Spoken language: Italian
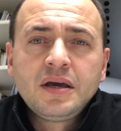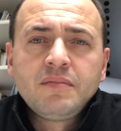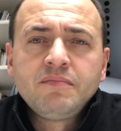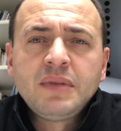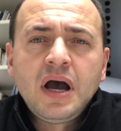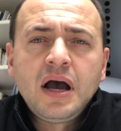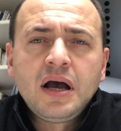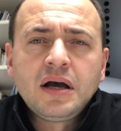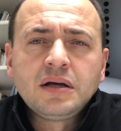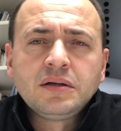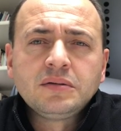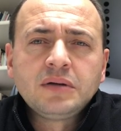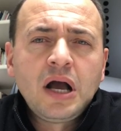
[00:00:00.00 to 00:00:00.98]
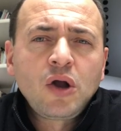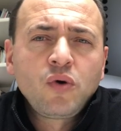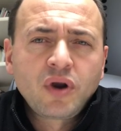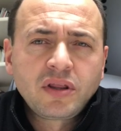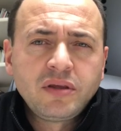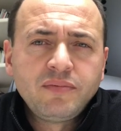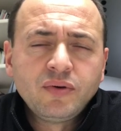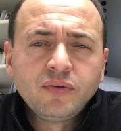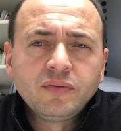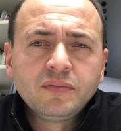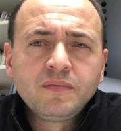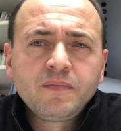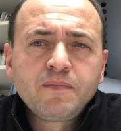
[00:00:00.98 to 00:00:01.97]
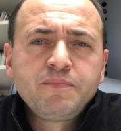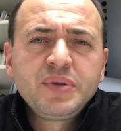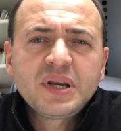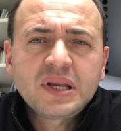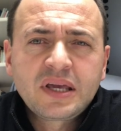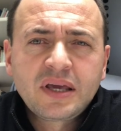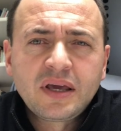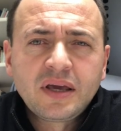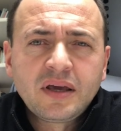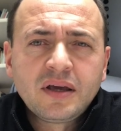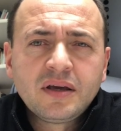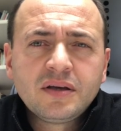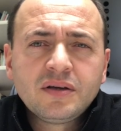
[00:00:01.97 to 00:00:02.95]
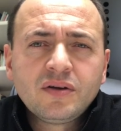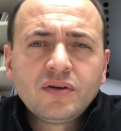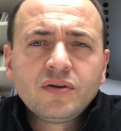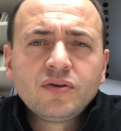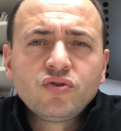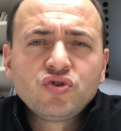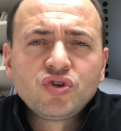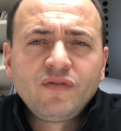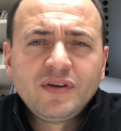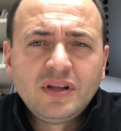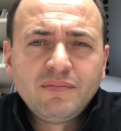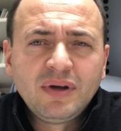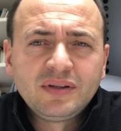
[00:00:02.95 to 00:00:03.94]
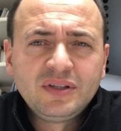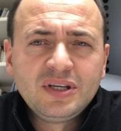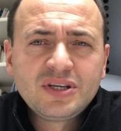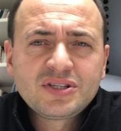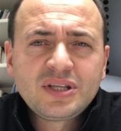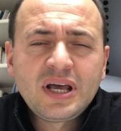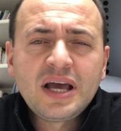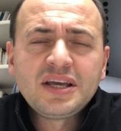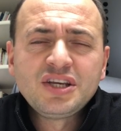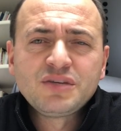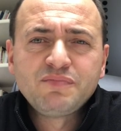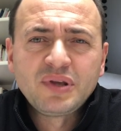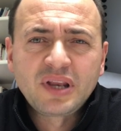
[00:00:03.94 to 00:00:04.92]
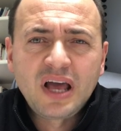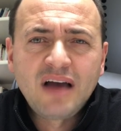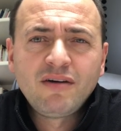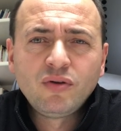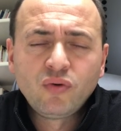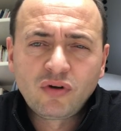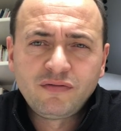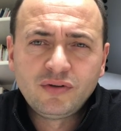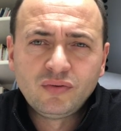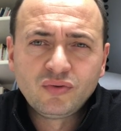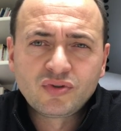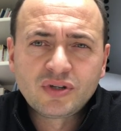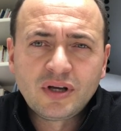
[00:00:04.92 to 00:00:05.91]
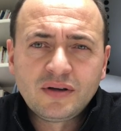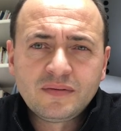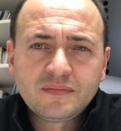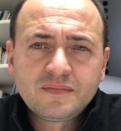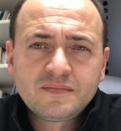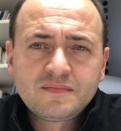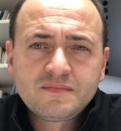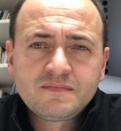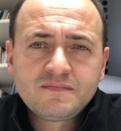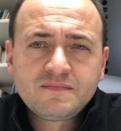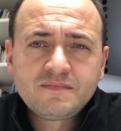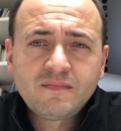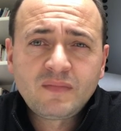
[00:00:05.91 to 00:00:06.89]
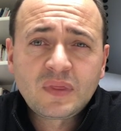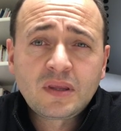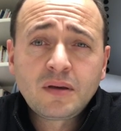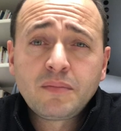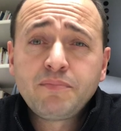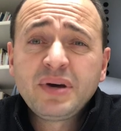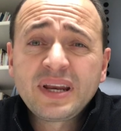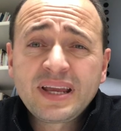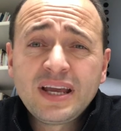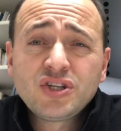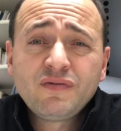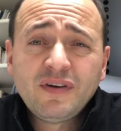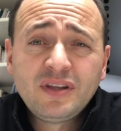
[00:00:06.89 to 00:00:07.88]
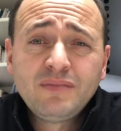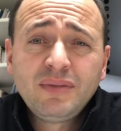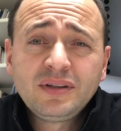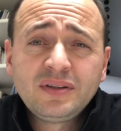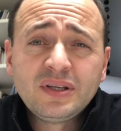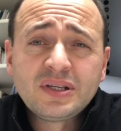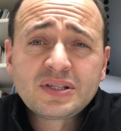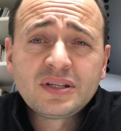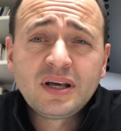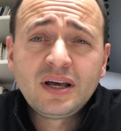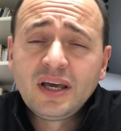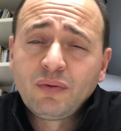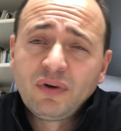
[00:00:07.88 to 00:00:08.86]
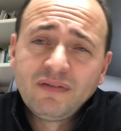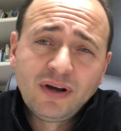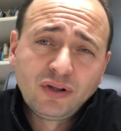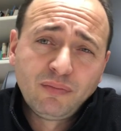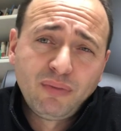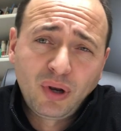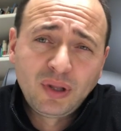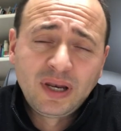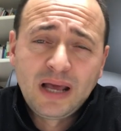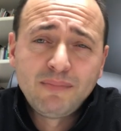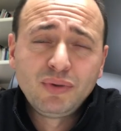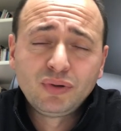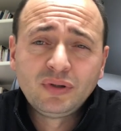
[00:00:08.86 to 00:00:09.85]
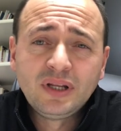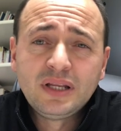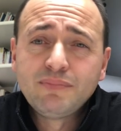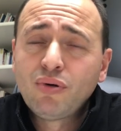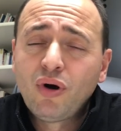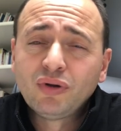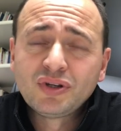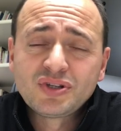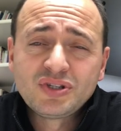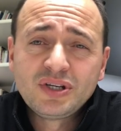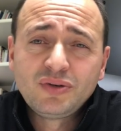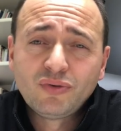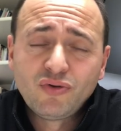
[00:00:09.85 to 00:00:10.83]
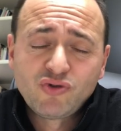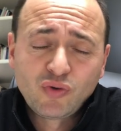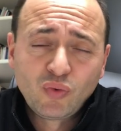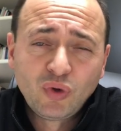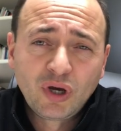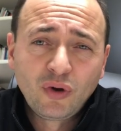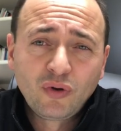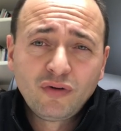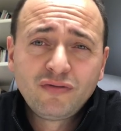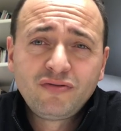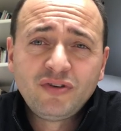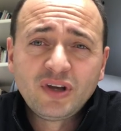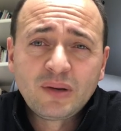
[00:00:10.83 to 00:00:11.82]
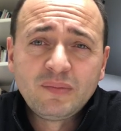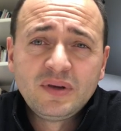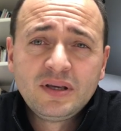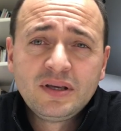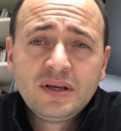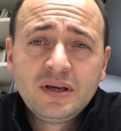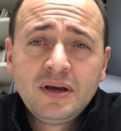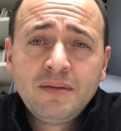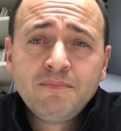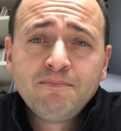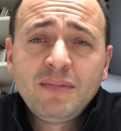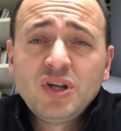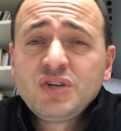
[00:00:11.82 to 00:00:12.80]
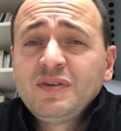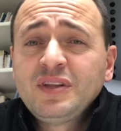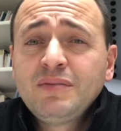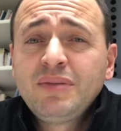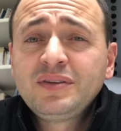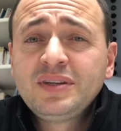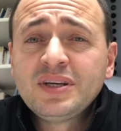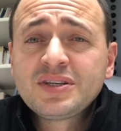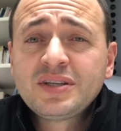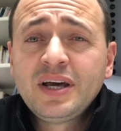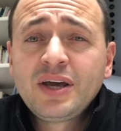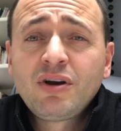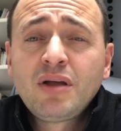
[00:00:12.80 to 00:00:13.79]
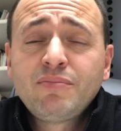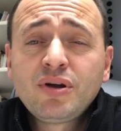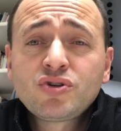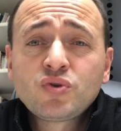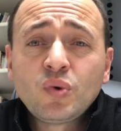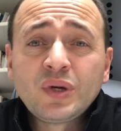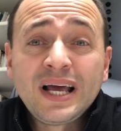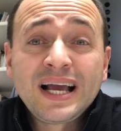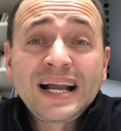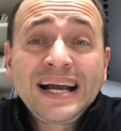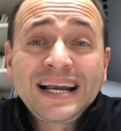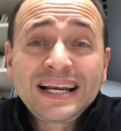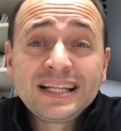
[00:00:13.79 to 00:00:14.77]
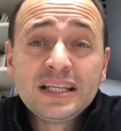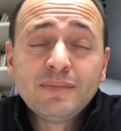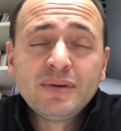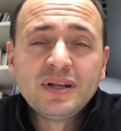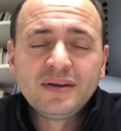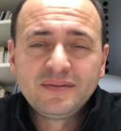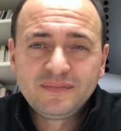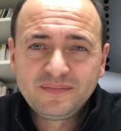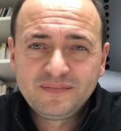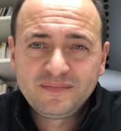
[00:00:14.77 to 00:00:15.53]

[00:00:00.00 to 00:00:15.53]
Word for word: Ma ancora di più, perché Giovanni il Battista ispirava loro fiducia? Perché Giovanni il Battista, e qui vado però nell'ambito dell'ipotesi, non c'è nulla che lo confermi, ma Giovanni il Battista era una persona credibile.